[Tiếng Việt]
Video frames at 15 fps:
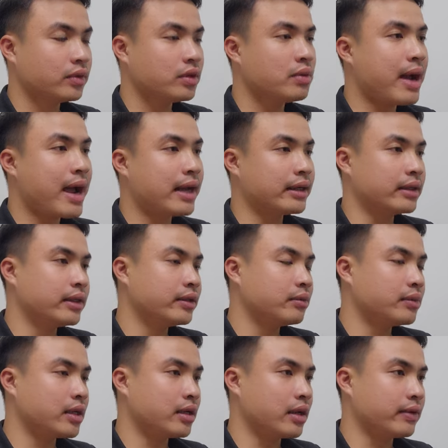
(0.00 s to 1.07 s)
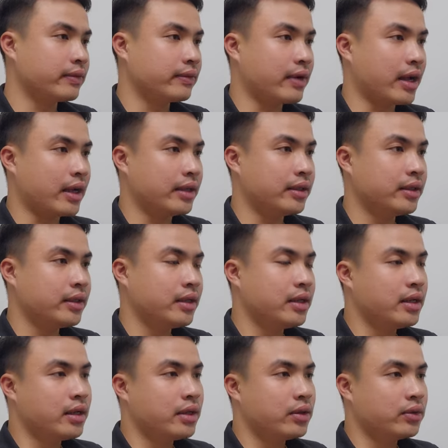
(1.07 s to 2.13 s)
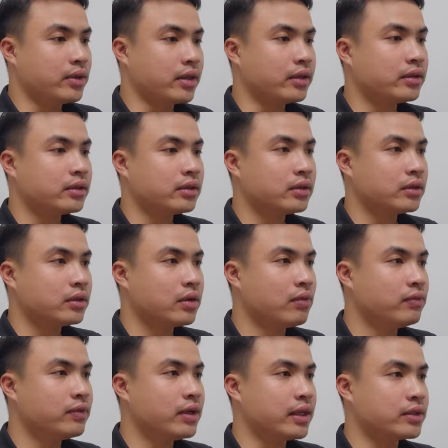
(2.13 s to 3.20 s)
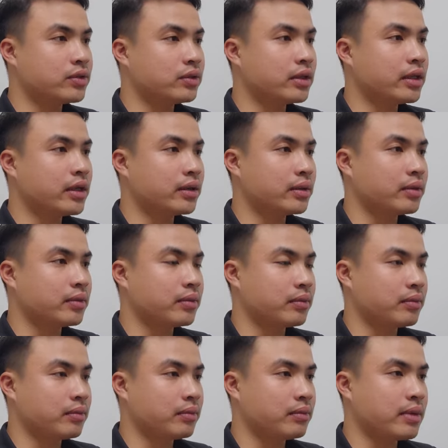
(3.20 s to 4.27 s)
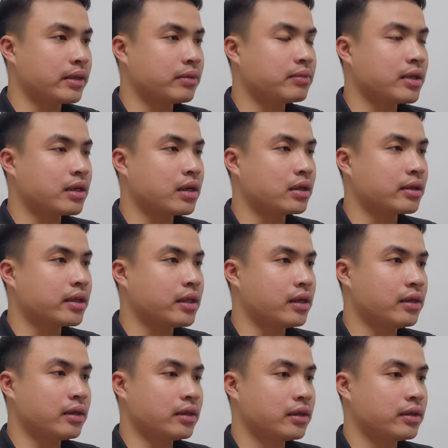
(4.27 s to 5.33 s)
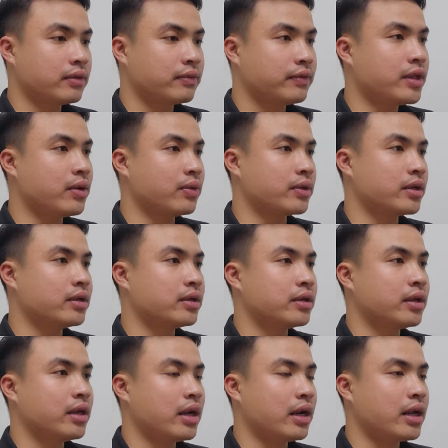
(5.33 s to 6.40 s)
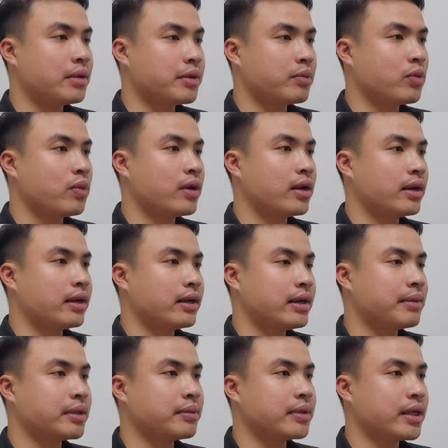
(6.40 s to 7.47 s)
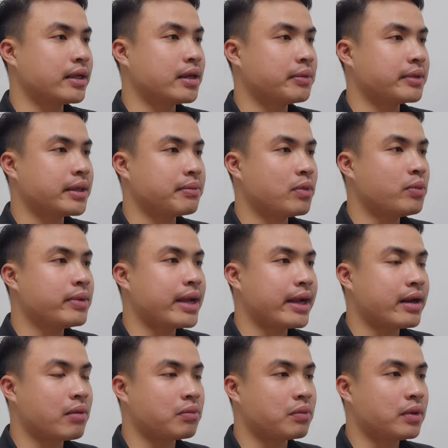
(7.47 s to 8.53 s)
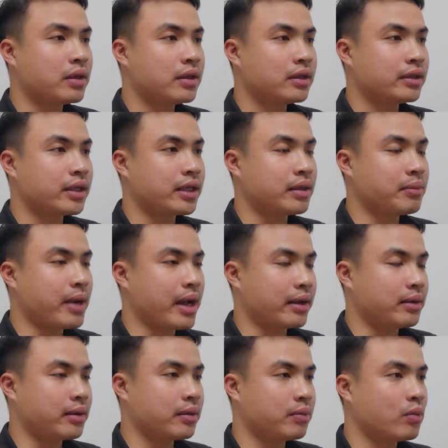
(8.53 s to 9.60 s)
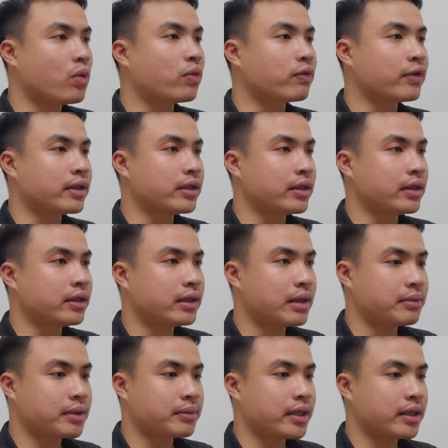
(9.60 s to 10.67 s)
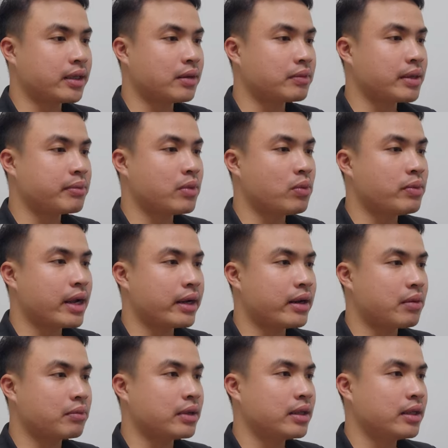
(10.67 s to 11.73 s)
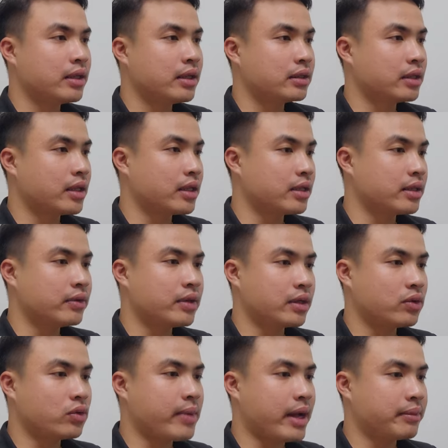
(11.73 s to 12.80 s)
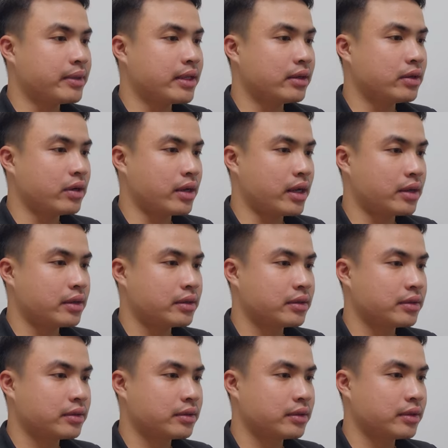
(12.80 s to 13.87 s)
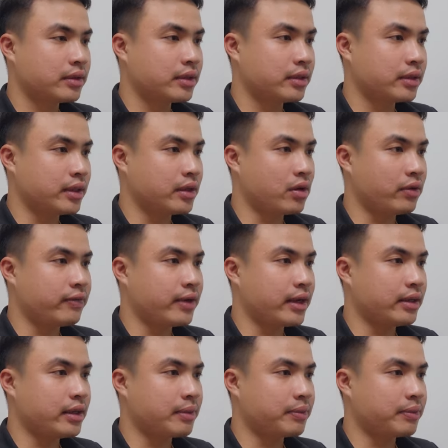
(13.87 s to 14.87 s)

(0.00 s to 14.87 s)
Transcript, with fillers: thứ ba nữa chúng ta cần phải chuyển đúng với lại số tiền mà chúng ta cần chuyển ví dụ như ở đây mình mua 500.042 đồng thì các bạn buộc phải chuyển 500.042 đồng thì giao dịch của bạn mới nhanh được ha để khỏi phải